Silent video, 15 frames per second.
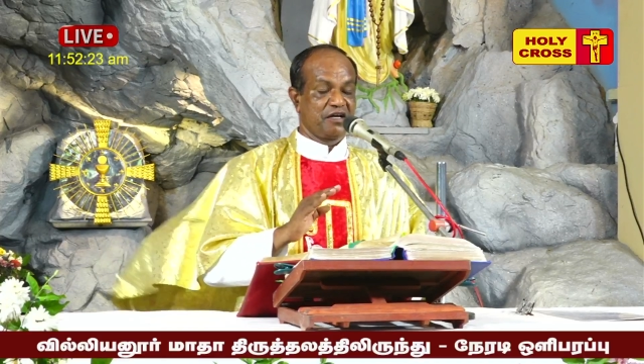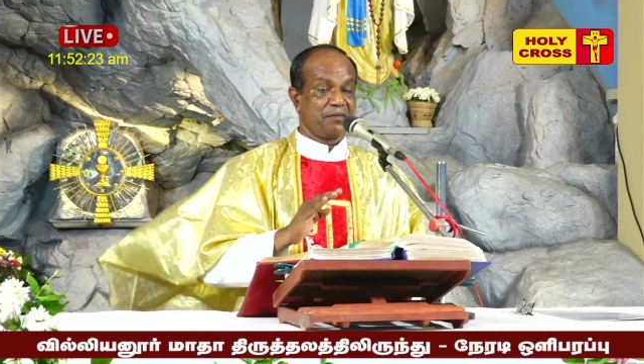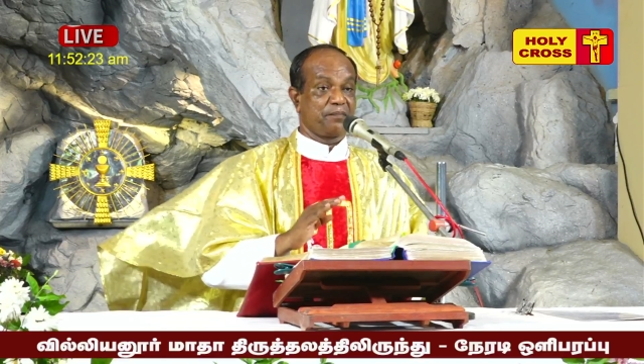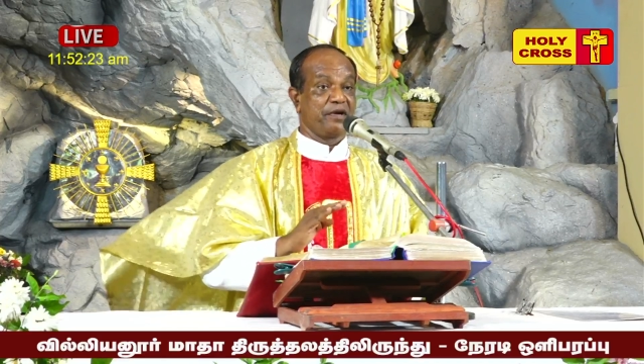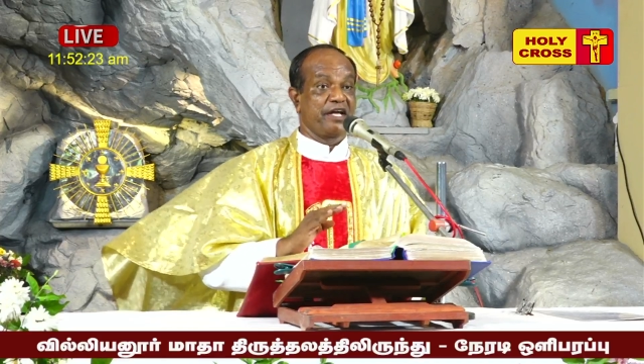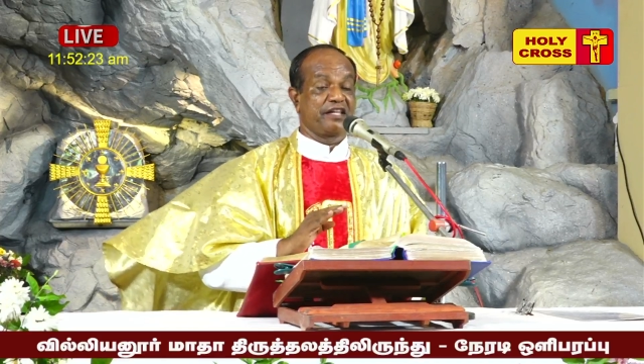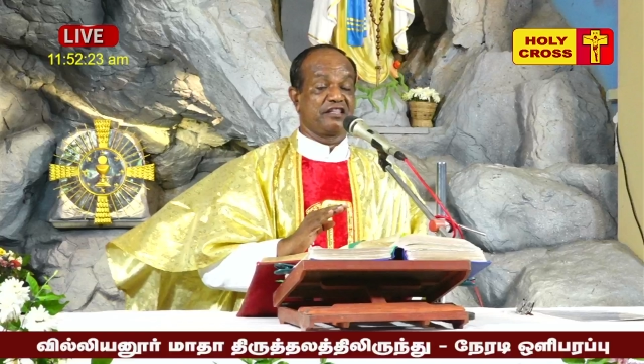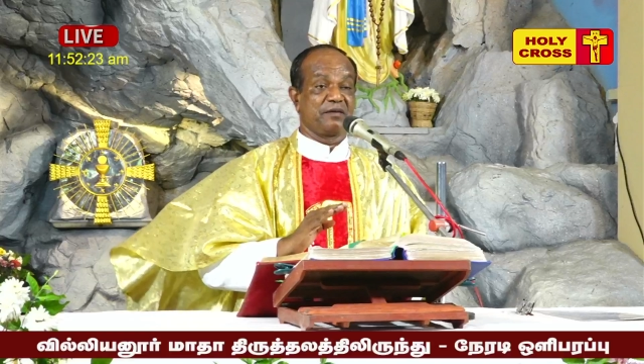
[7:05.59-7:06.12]

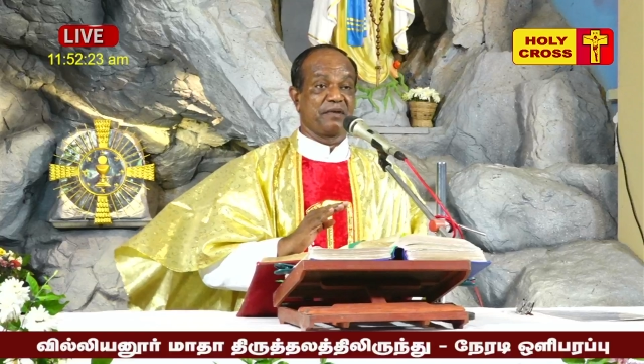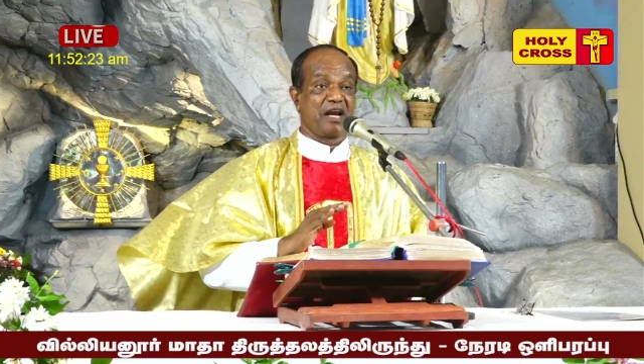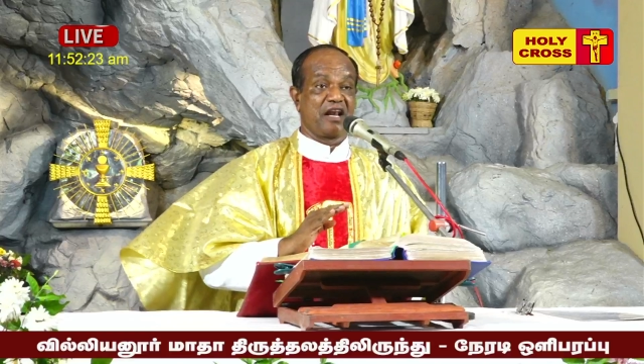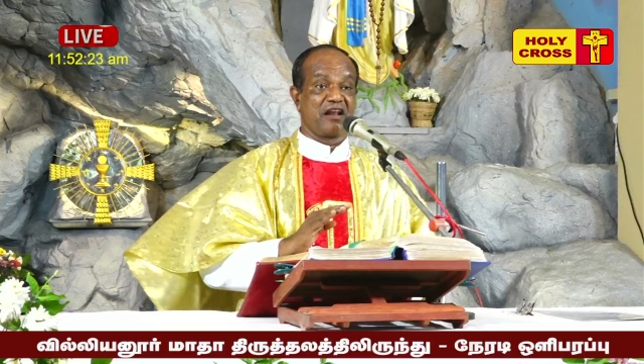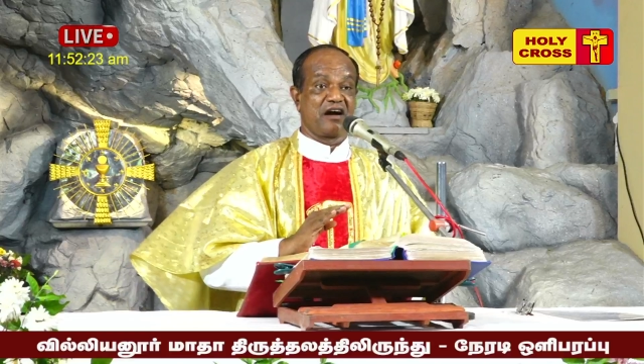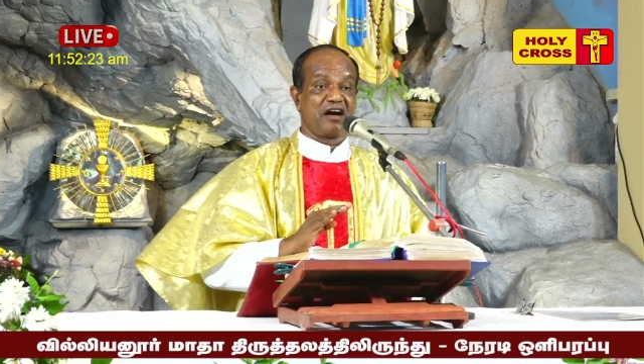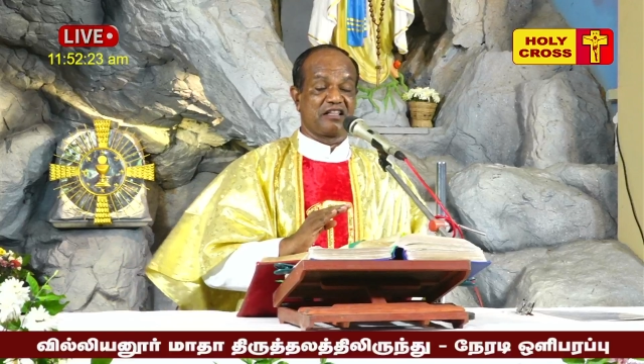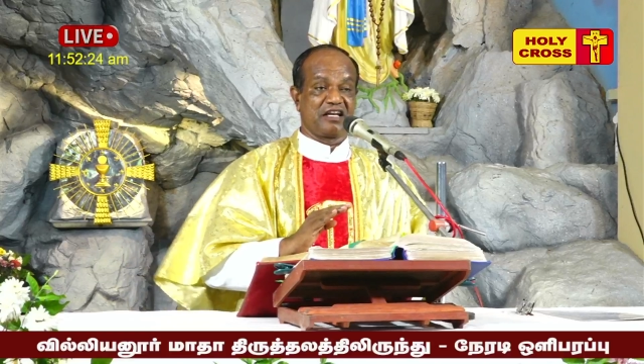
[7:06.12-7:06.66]
பேதம்
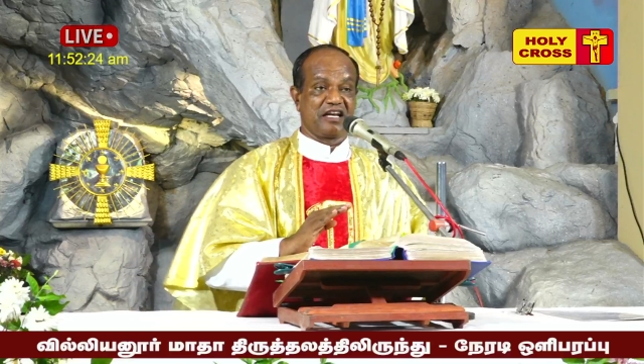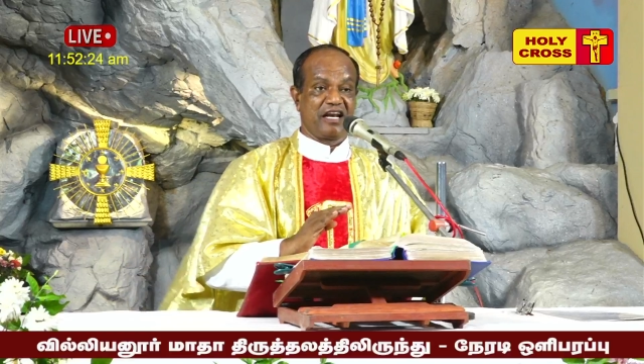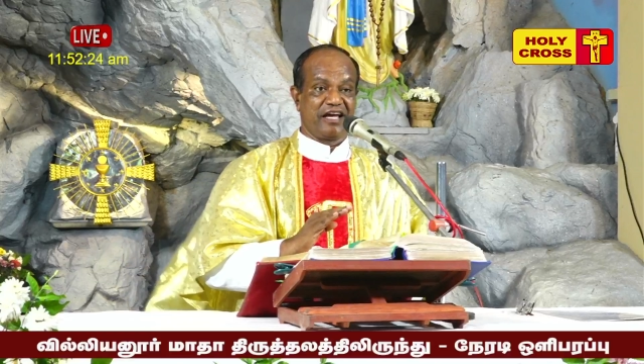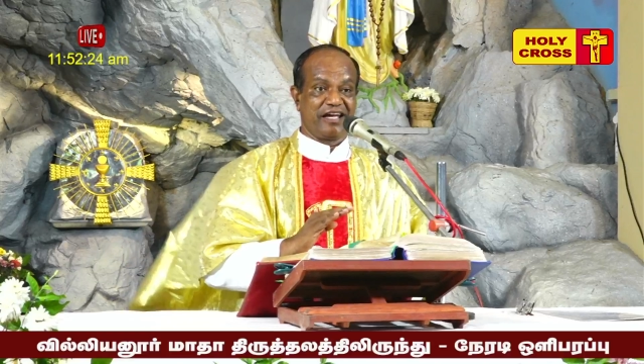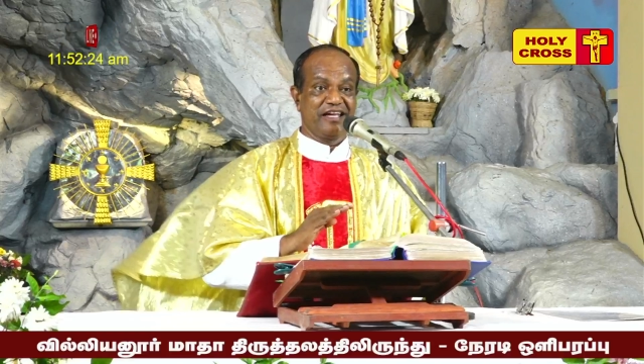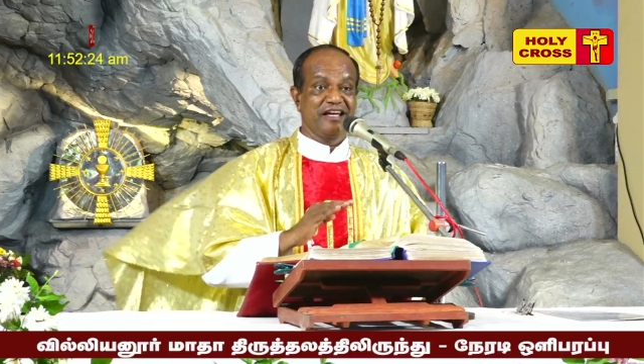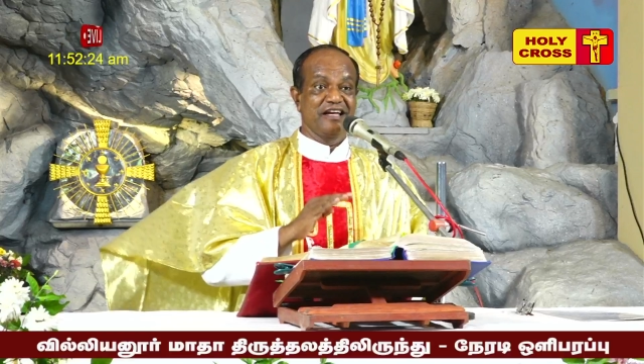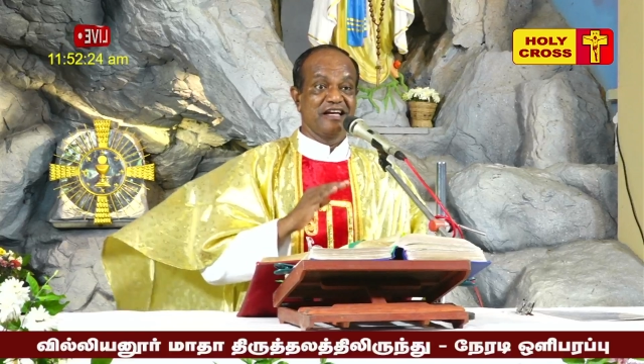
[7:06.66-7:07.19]
இல்லாத நிலை
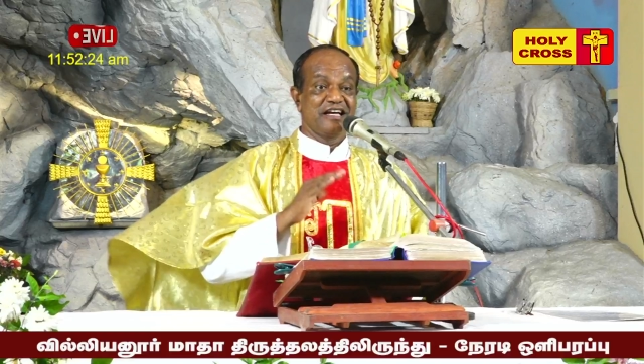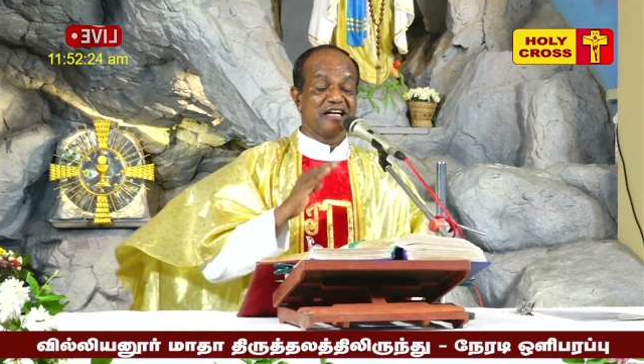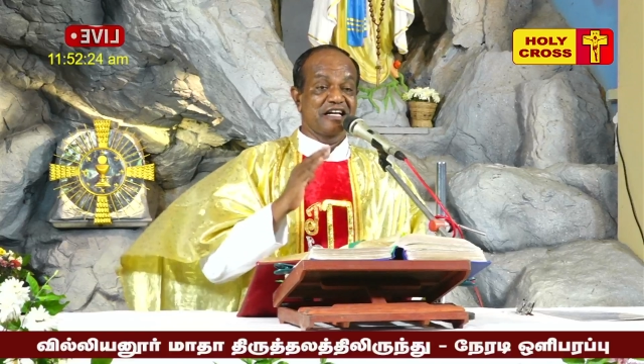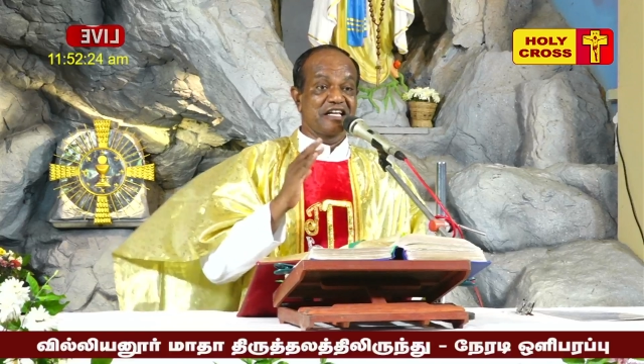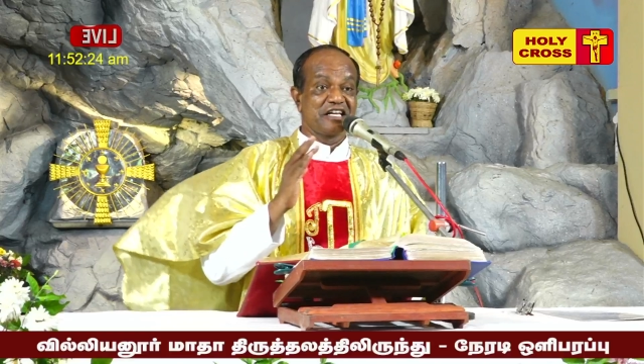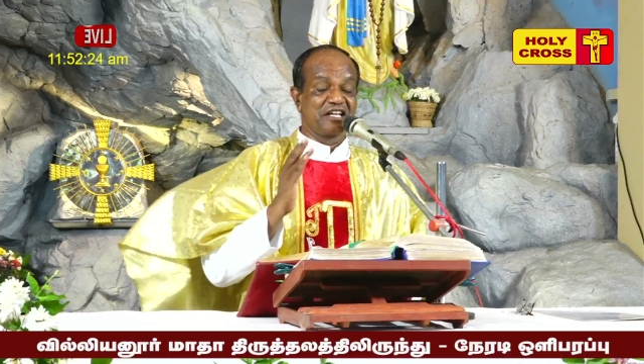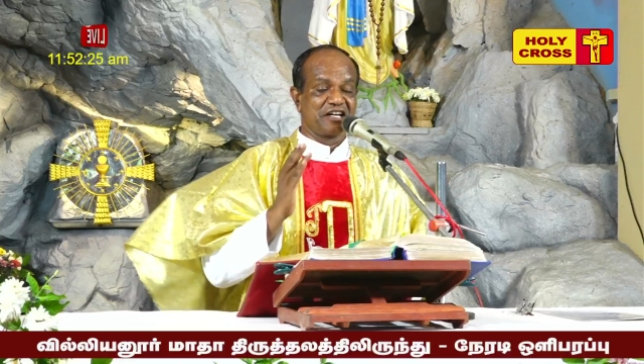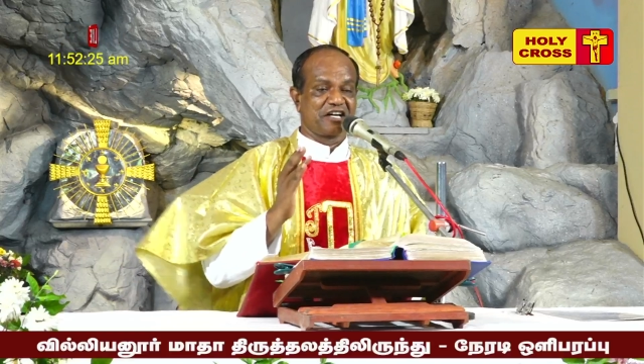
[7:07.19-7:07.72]

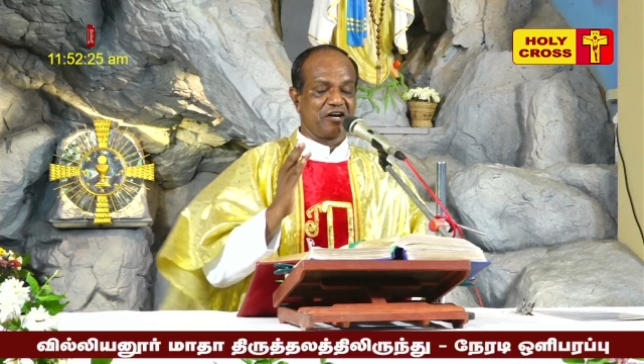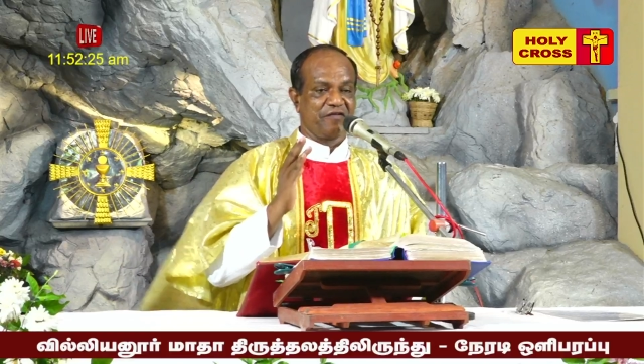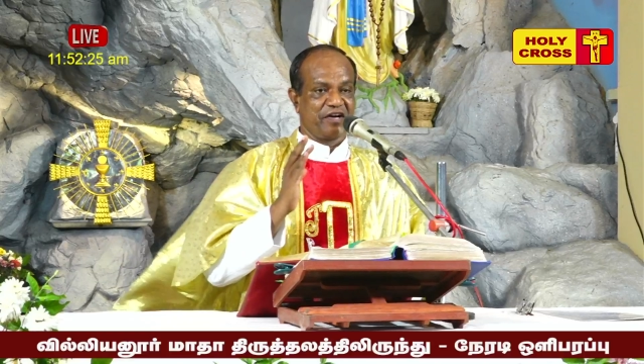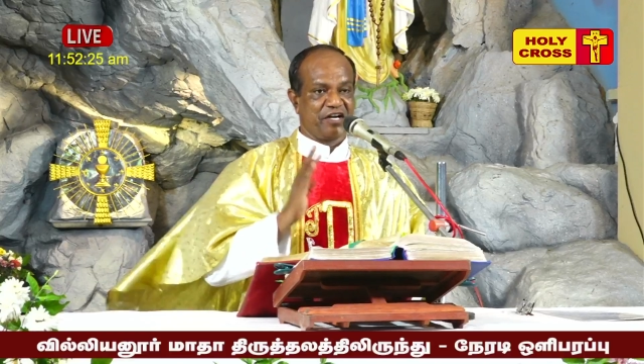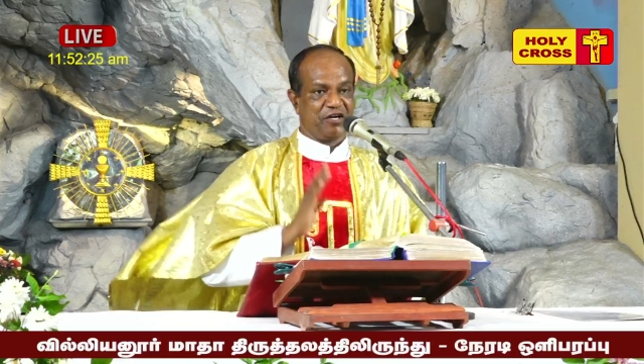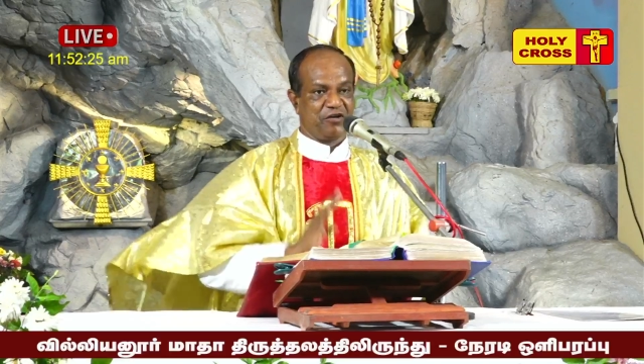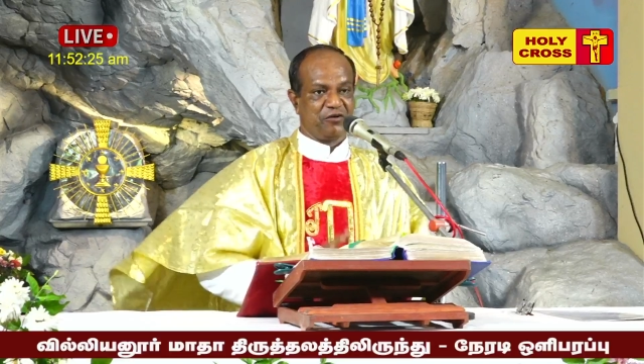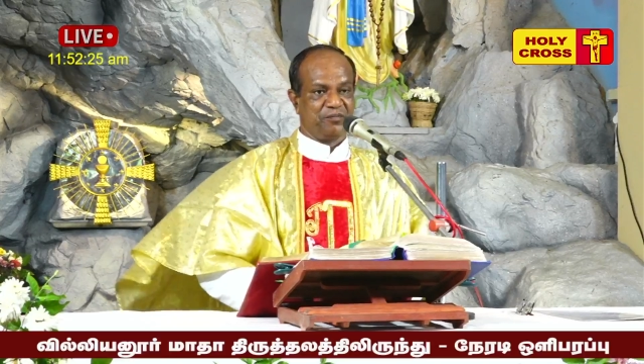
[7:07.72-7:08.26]
இருக்க
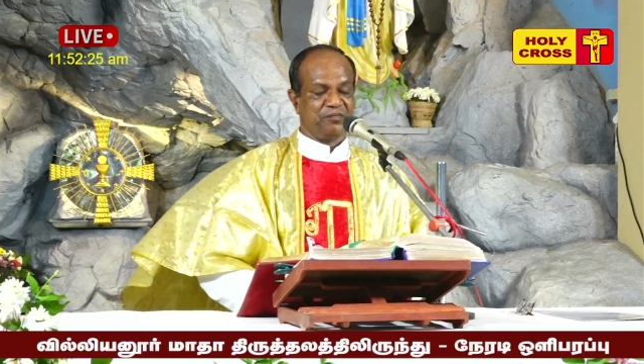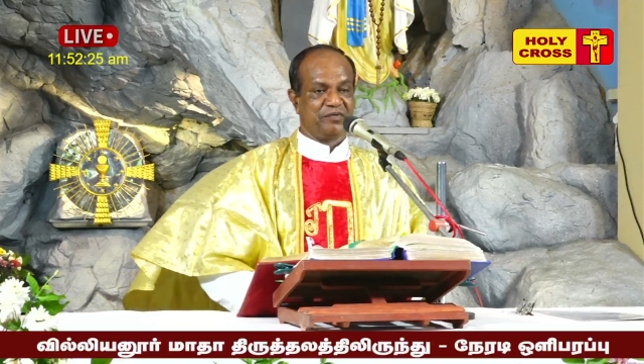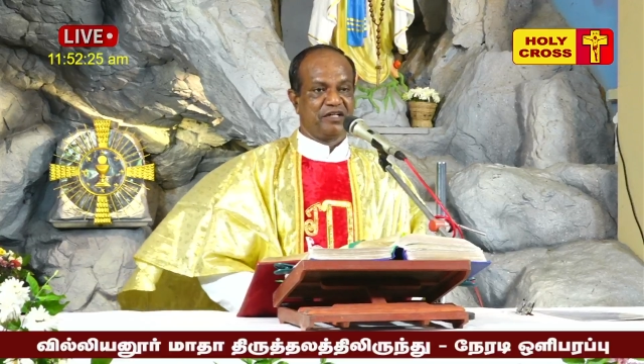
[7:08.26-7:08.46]
வேண்டும்